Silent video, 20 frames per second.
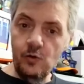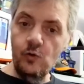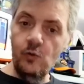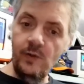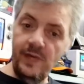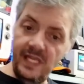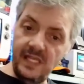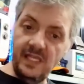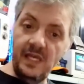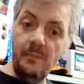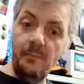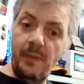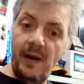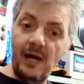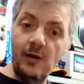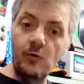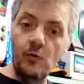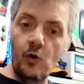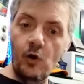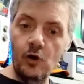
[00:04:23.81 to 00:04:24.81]
Um item
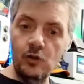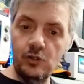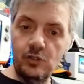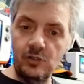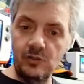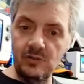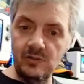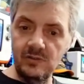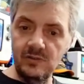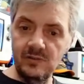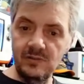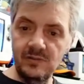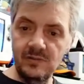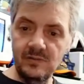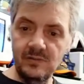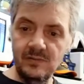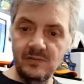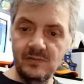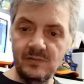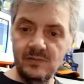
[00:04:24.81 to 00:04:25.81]
paga o outro.
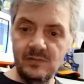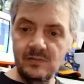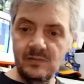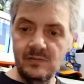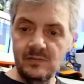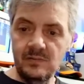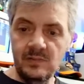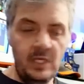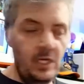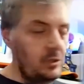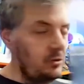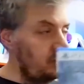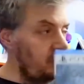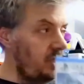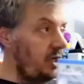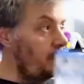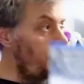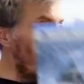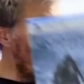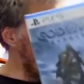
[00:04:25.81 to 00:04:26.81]
Eu
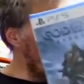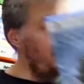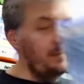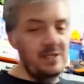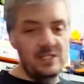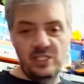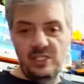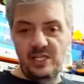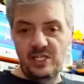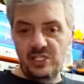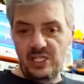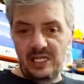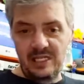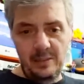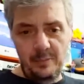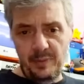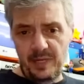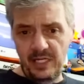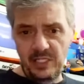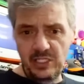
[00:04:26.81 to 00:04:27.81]
não tenho problema de deixar
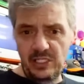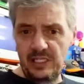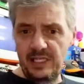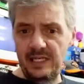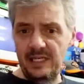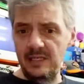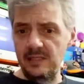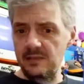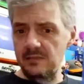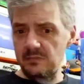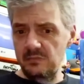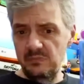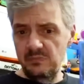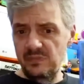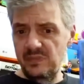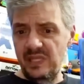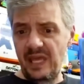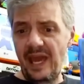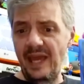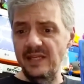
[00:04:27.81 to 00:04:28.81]
ele na prateleira
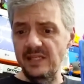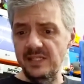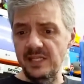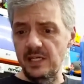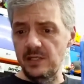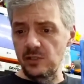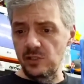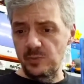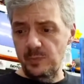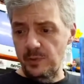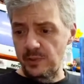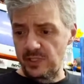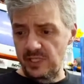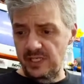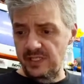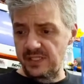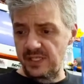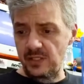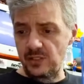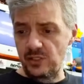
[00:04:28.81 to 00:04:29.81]
10 anos por
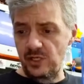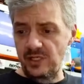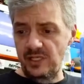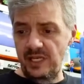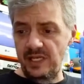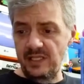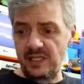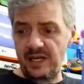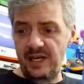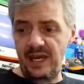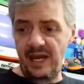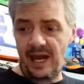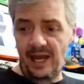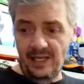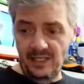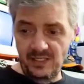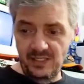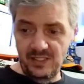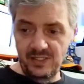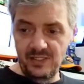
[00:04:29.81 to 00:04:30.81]
380
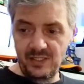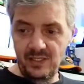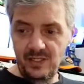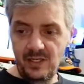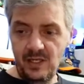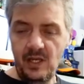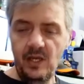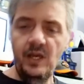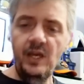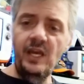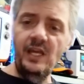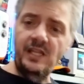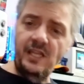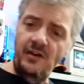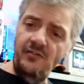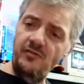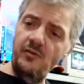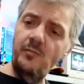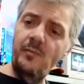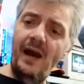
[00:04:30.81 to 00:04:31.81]
reais. E
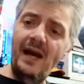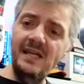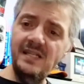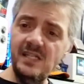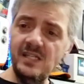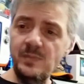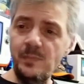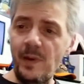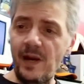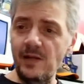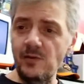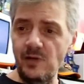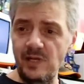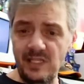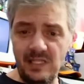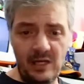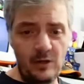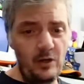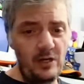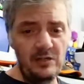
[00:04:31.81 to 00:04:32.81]
teve um mais esperto
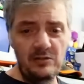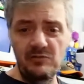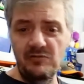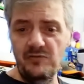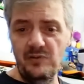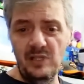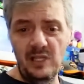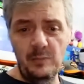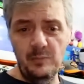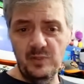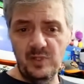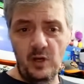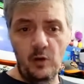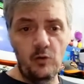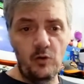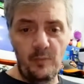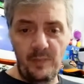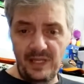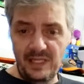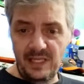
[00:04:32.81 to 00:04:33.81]
ainda, agora eu não vou lá
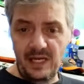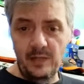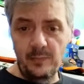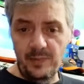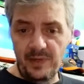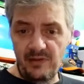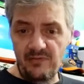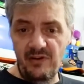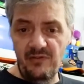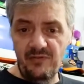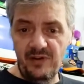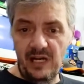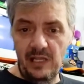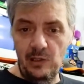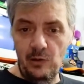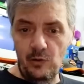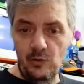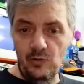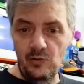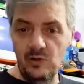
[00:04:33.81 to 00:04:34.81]
buscar o comentário porque vai ficar
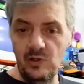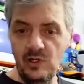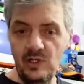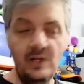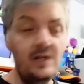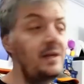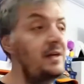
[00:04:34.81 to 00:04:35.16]
longo.